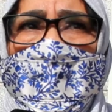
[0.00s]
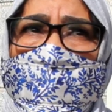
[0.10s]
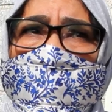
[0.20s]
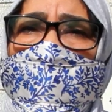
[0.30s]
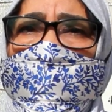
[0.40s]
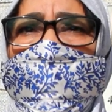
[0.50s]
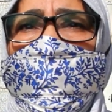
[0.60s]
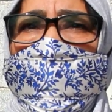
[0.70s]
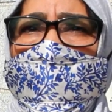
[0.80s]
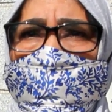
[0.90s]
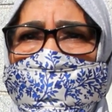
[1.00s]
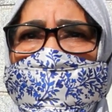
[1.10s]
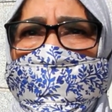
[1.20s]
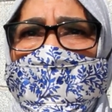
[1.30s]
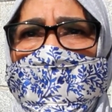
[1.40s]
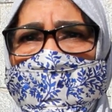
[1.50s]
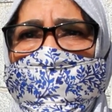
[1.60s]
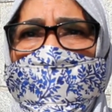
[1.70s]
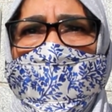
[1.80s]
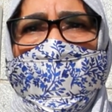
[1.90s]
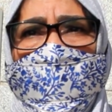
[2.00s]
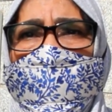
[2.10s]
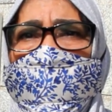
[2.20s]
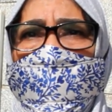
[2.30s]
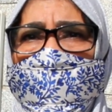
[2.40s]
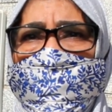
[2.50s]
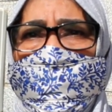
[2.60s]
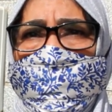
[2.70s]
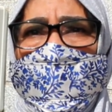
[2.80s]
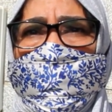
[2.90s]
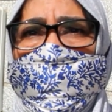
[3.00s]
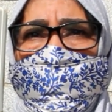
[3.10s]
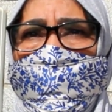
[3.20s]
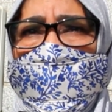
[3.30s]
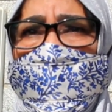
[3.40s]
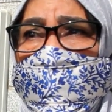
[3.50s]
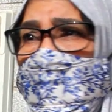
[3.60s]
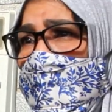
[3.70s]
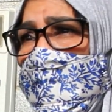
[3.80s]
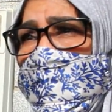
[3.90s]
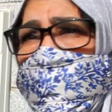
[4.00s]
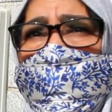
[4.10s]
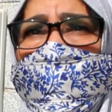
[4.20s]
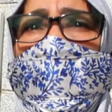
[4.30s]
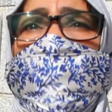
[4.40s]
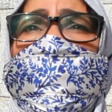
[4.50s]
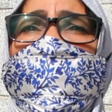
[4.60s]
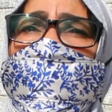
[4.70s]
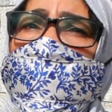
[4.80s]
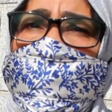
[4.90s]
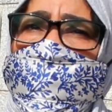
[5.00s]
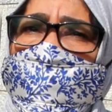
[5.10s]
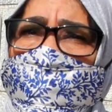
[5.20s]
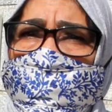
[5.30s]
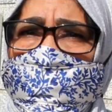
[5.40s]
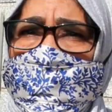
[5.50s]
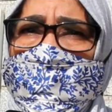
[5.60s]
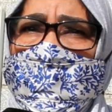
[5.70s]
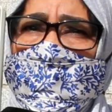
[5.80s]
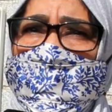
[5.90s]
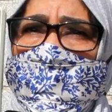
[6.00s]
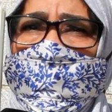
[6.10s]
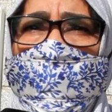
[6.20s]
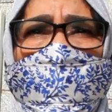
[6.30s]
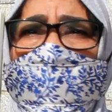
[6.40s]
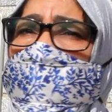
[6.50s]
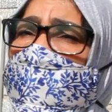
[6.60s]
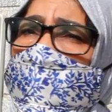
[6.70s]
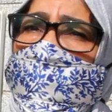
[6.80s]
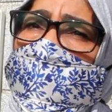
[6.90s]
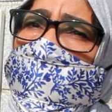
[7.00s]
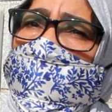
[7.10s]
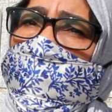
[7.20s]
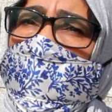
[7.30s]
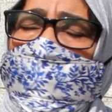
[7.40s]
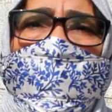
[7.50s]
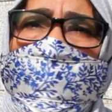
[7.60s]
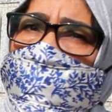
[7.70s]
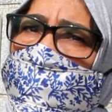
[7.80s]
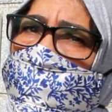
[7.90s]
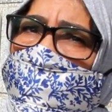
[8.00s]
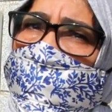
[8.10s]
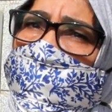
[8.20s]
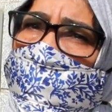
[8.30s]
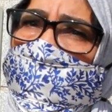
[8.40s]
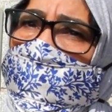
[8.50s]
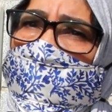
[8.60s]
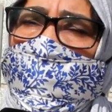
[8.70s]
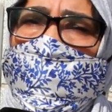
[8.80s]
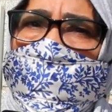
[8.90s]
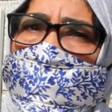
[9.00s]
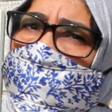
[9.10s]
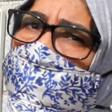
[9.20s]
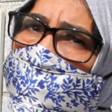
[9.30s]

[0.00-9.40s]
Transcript: يعني 2024 الفئه الاخرى اللي غادي تبقى تخرج غوتخيت جو كوا داكشي اللي كيتسناو وحنا ما ما, ما بغيناش هذاك الشيء بغينا لا بوليكلينيك